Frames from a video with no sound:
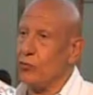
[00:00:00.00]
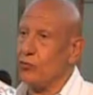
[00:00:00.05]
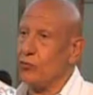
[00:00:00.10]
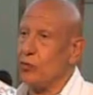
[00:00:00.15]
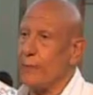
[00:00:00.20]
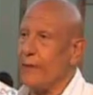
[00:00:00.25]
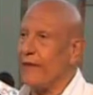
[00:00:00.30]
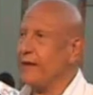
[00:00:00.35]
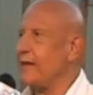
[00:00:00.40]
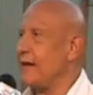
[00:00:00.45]

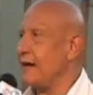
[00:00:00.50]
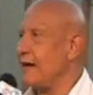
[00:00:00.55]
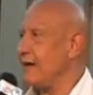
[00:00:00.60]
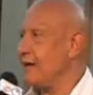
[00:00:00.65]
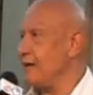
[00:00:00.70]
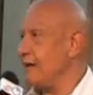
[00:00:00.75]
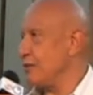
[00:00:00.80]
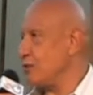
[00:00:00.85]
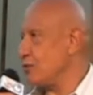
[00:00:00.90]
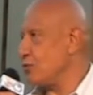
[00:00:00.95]
voluto mettere
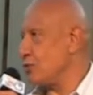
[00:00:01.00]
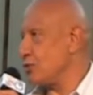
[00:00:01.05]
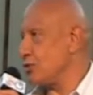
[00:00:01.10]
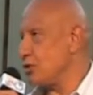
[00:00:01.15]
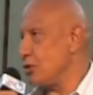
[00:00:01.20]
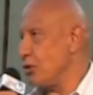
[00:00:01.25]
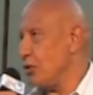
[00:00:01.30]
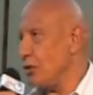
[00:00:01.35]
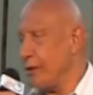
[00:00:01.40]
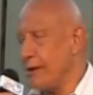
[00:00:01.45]
in
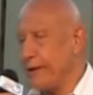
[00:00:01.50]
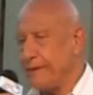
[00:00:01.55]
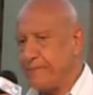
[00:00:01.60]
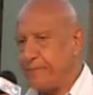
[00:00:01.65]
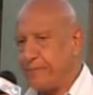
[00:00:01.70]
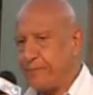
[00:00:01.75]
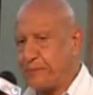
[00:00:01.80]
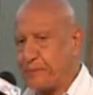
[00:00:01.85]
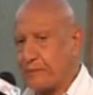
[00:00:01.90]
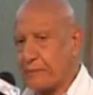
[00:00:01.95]
discussione
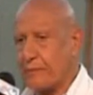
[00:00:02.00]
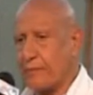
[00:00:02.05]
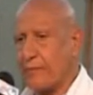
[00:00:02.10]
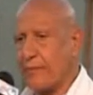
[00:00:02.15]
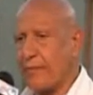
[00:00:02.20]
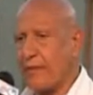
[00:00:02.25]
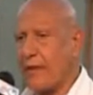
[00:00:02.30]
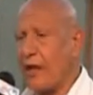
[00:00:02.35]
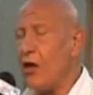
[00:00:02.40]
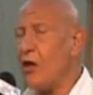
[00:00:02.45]

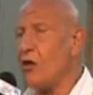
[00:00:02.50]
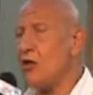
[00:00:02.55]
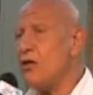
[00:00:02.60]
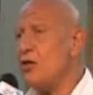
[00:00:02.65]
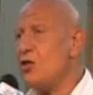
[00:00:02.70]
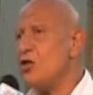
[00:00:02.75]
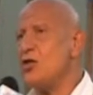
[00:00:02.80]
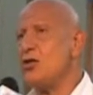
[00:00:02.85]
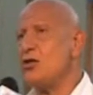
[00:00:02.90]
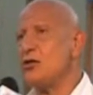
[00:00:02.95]
e ho
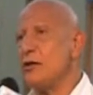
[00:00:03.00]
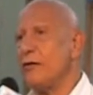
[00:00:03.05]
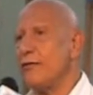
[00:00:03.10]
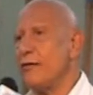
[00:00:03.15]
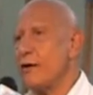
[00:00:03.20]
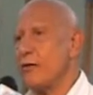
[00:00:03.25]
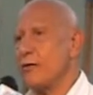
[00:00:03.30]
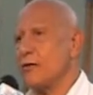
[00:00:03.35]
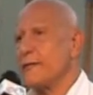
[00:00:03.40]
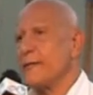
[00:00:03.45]
deciso di
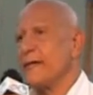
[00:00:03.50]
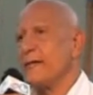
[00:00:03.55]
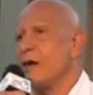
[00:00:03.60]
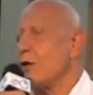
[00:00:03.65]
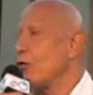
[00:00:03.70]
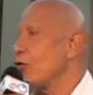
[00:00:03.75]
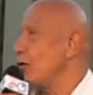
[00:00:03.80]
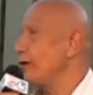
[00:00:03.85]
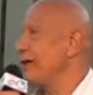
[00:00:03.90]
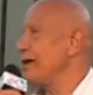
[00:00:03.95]
fare uno
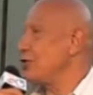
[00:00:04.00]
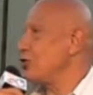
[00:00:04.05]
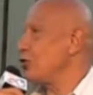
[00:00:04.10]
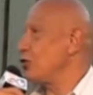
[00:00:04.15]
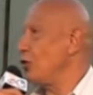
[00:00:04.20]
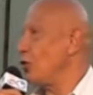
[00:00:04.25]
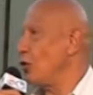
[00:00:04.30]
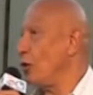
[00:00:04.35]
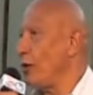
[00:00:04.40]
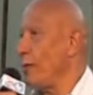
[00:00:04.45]
spettacolo da
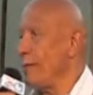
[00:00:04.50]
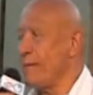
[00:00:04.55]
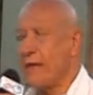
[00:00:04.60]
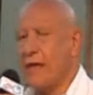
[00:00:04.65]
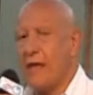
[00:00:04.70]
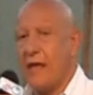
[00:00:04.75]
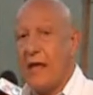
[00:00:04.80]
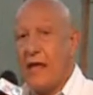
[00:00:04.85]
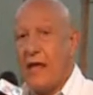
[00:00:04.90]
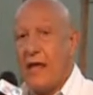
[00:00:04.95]
solo
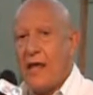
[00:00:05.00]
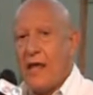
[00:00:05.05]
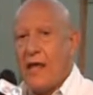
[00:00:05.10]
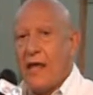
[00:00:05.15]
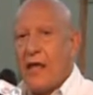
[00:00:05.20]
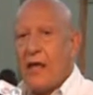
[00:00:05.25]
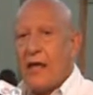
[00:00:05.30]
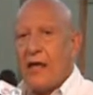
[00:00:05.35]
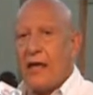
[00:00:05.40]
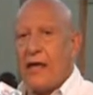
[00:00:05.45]

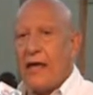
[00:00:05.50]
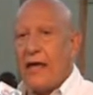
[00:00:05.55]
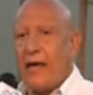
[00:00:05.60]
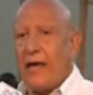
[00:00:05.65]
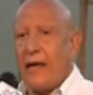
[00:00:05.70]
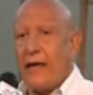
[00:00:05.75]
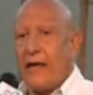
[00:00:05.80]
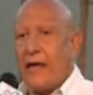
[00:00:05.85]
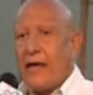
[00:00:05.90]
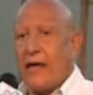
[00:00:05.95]

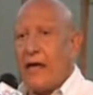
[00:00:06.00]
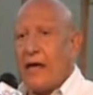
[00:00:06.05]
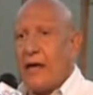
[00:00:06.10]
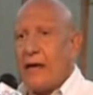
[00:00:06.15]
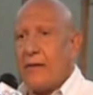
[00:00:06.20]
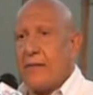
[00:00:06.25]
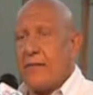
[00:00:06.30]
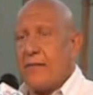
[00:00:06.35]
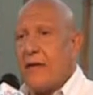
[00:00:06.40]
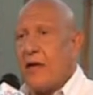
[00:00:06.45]
eh,
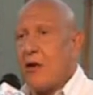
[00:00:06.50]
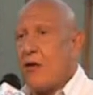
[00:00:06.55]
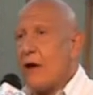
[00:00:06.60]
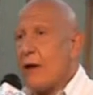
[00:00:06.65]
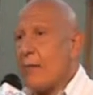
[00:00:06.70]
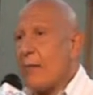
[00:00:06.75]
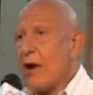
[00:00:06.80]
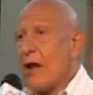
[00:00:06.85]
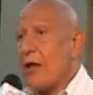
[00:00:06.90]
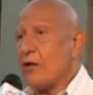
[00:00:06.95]
mi ero
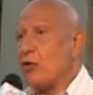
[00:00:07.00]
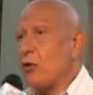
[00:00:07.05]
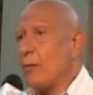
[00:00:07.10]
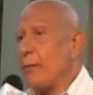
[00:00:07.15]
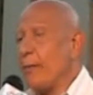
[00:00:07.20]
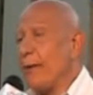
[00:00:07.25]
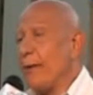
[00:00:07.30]
innamorato